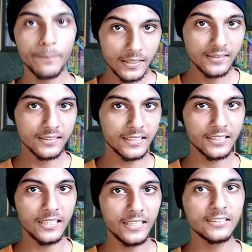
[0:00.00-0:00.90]
पिल्स
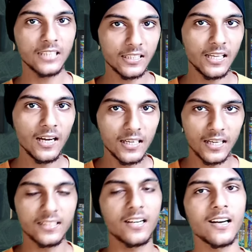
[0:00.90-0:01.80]
कितनी ज़्यादा
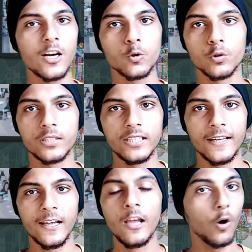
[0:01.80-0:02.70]
खतरनाक होती
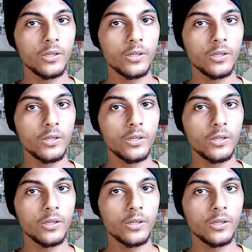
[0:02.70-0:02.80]
है